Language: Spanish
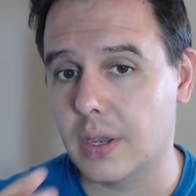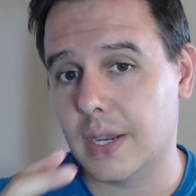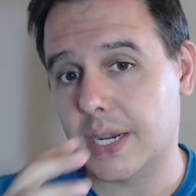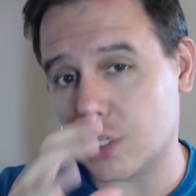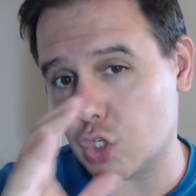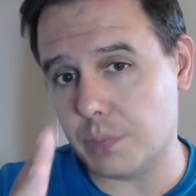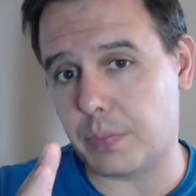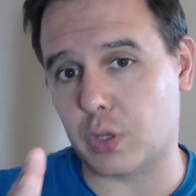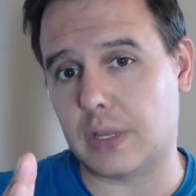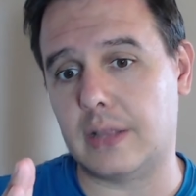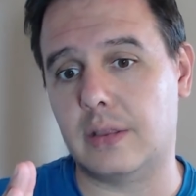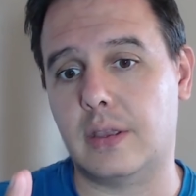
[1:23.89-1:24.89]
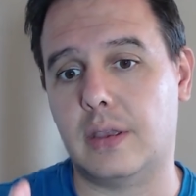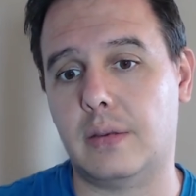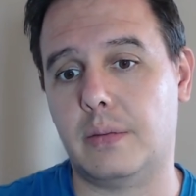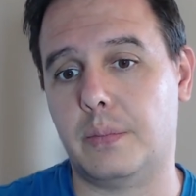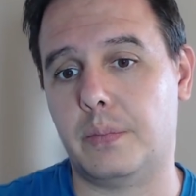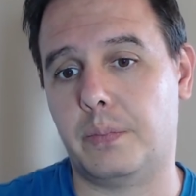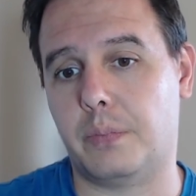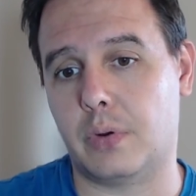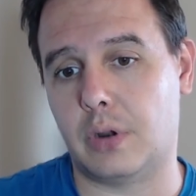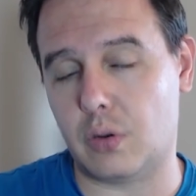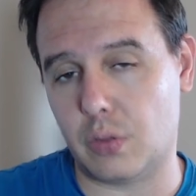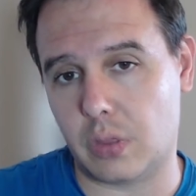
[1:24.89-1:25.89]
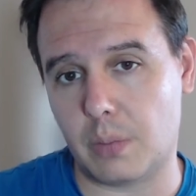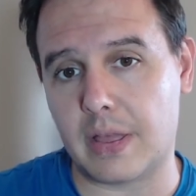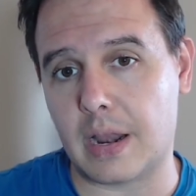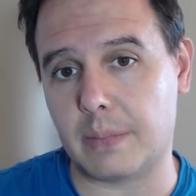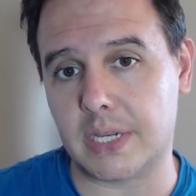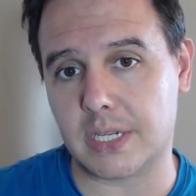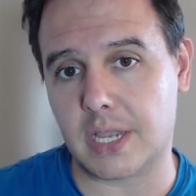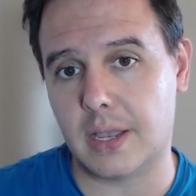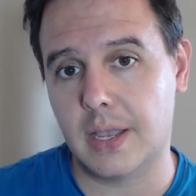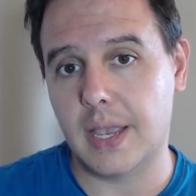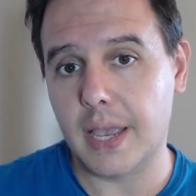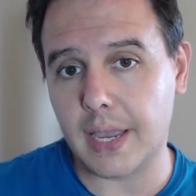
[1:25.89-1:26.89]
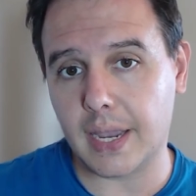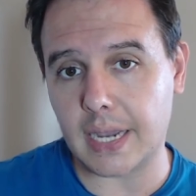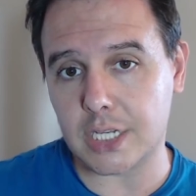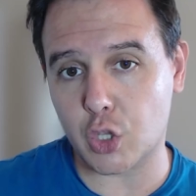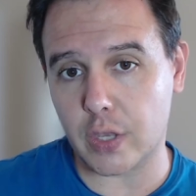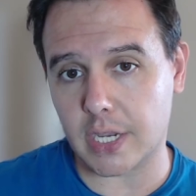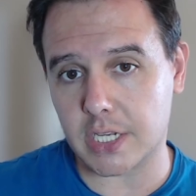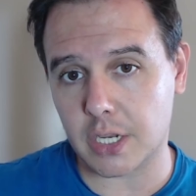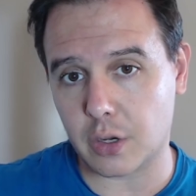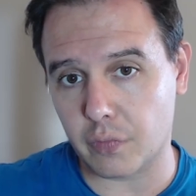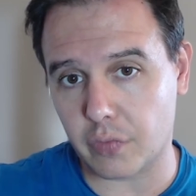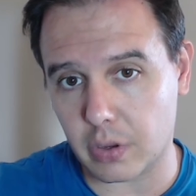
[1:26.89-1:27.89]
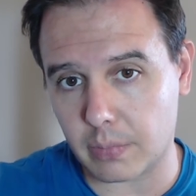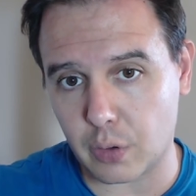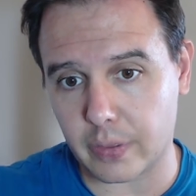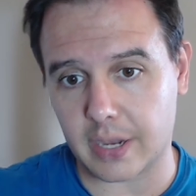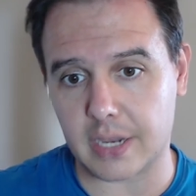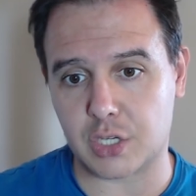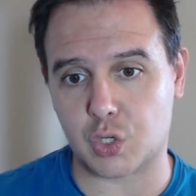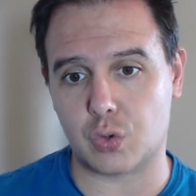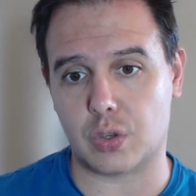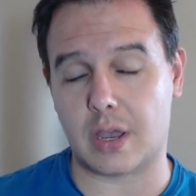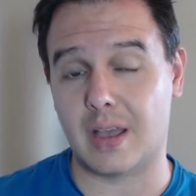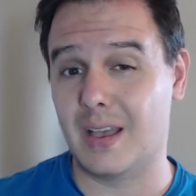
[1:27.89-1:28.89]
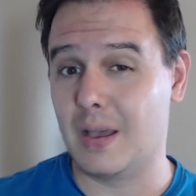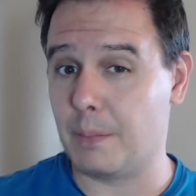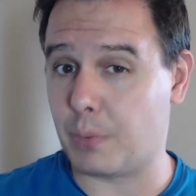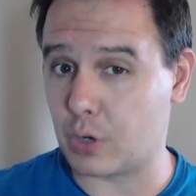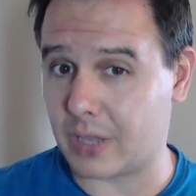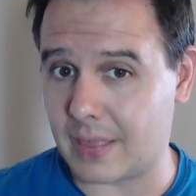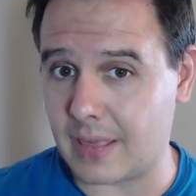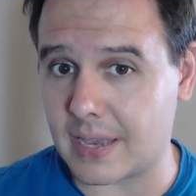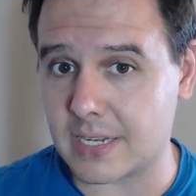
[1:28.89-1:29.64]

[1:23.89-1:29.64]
Esto es importante ponerlo encima de la mesa en caso de que se confirme lo de Gerson ya, porque ya desde